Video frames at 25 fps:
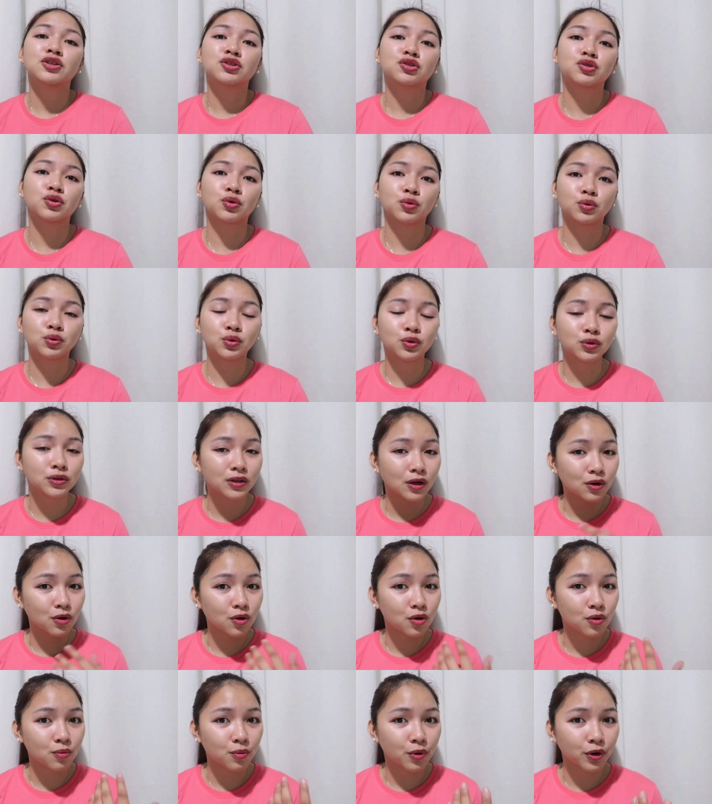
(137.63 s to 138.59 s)
So,
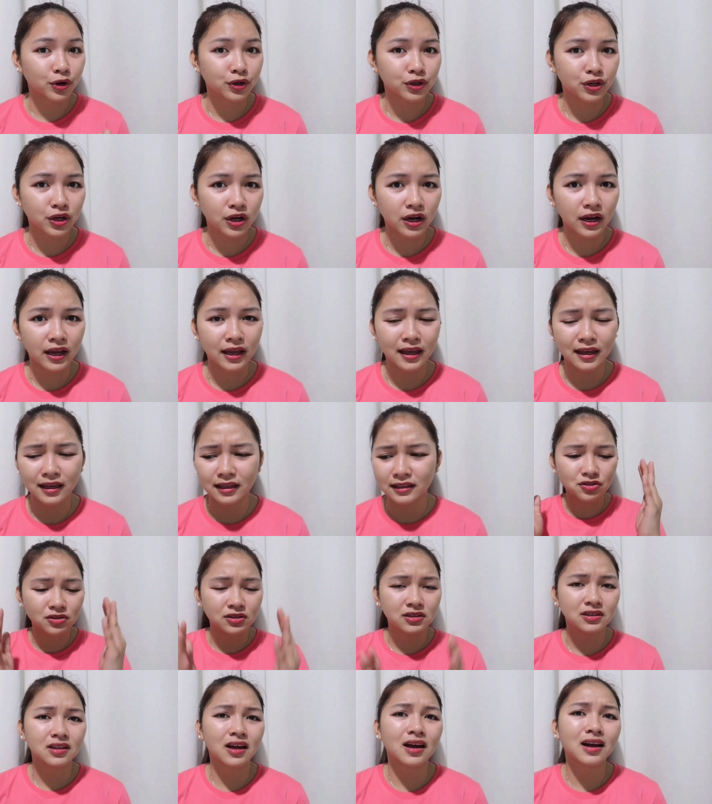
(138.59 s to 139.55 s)
doon ako umorder.
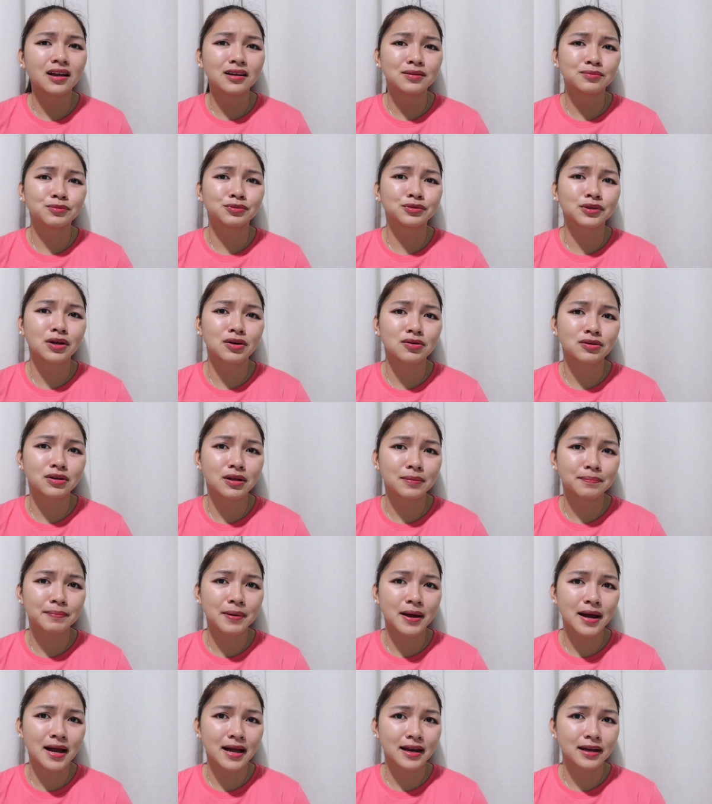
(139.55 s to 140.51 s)
Actually, nakalimutan ko
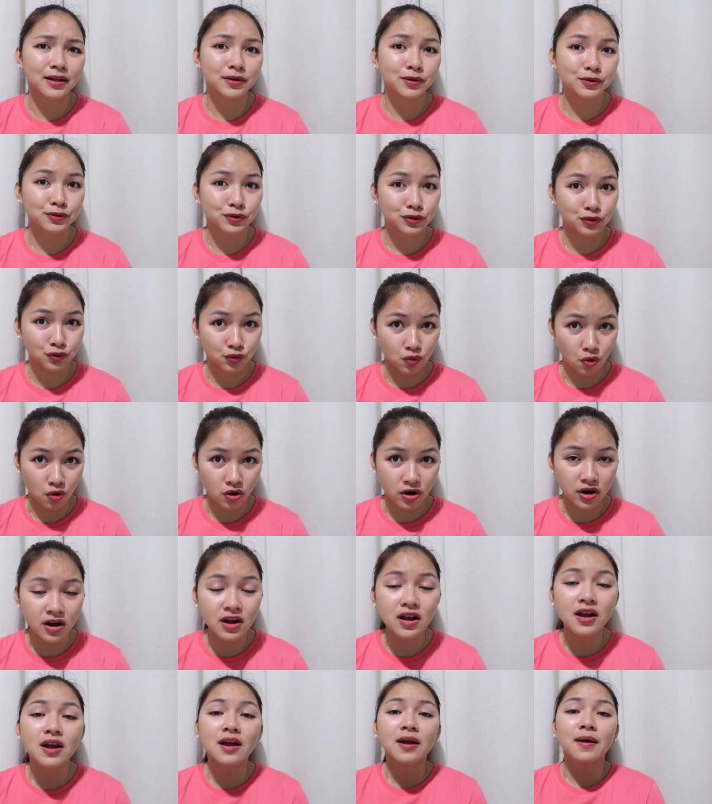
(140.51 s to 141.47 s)
na yung pangalan ng
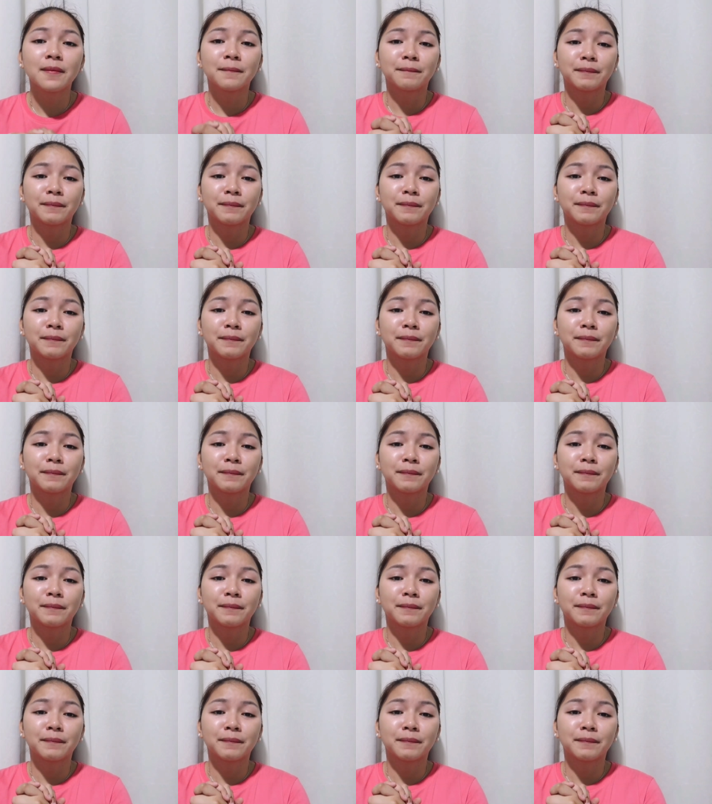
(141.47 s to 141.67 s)
store.